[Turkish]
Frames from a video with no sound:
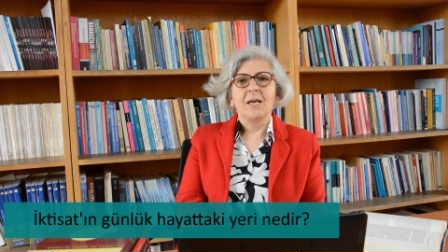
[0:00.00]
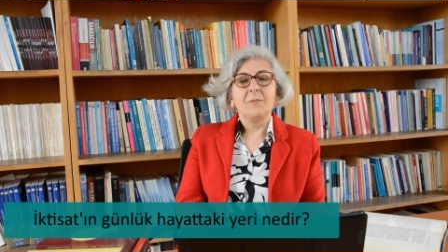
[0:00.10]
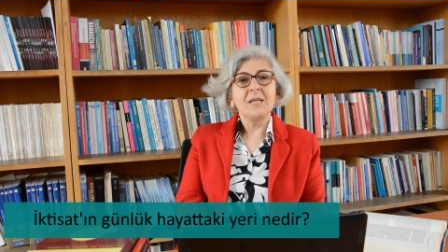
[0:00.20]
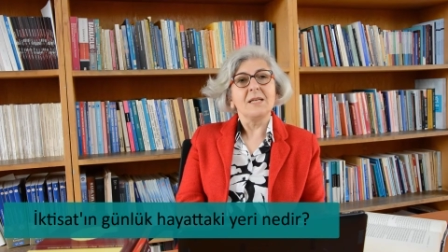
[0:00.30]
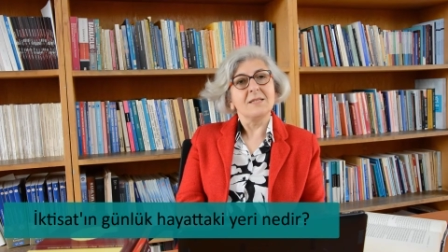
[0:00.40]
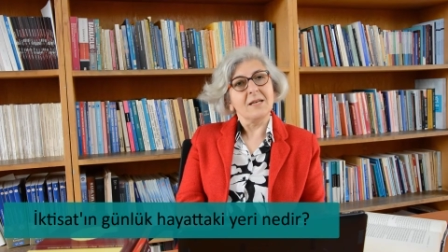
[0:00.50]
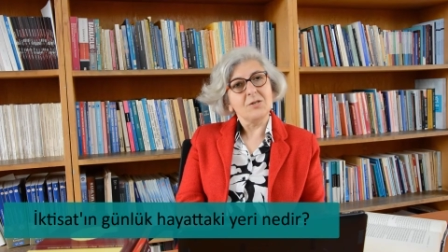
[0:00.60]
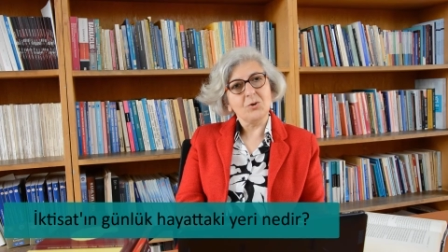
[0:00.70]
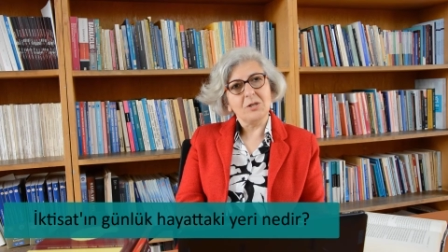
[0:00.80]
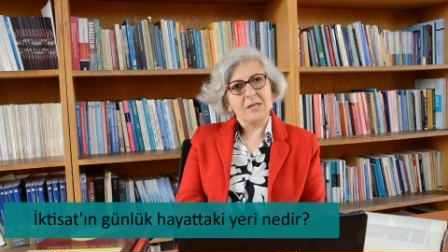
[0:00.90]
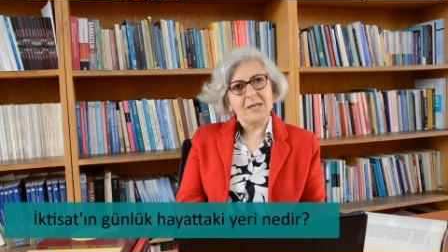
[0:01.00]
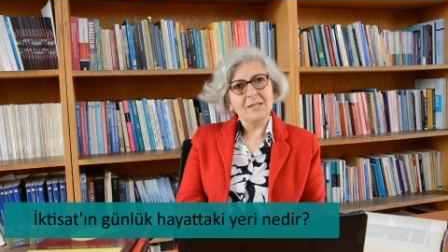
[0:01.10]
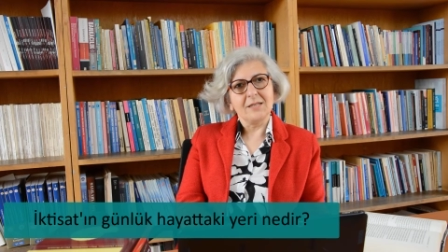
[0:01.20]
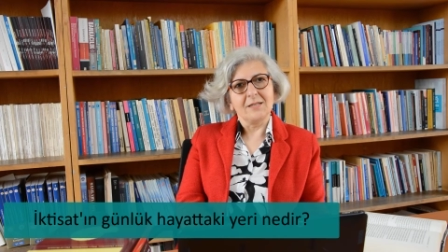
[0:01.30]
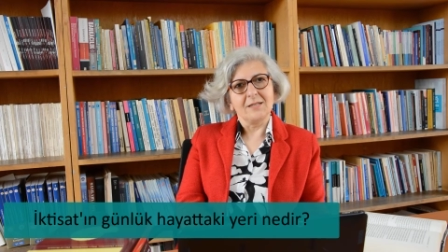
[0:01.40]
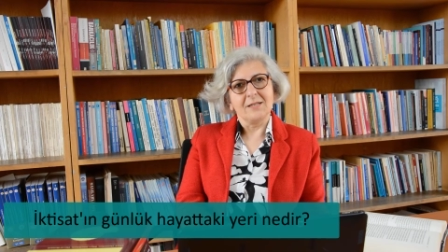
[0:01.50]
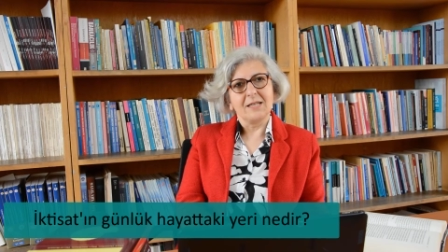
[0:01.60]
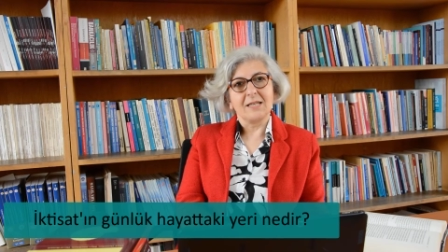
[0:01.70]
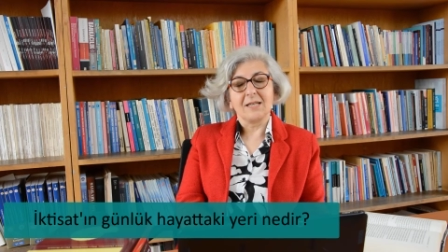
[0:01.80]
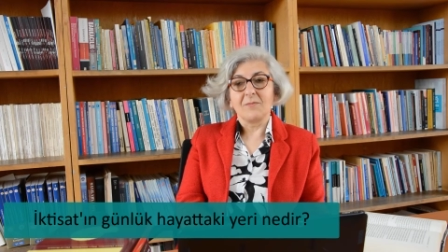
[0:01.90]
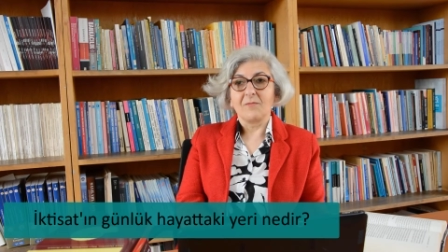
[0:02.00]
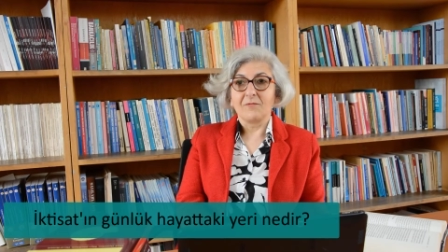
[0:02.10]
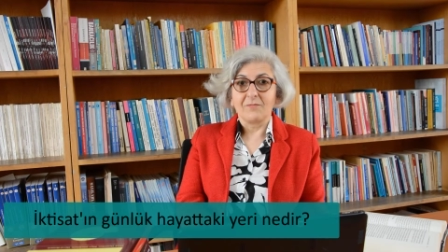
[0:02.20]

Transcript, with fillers: Bir iktisatçı olarak e,